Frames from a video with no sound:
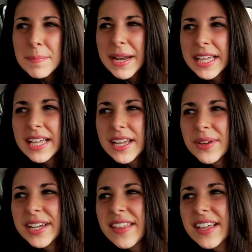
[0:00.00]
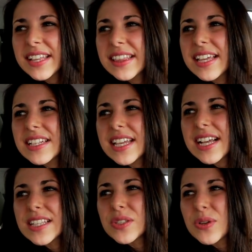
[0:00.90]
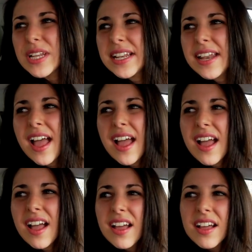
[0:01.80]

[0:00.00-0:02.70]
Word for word: en Bélgica, no hay nadie que te eche gasolina.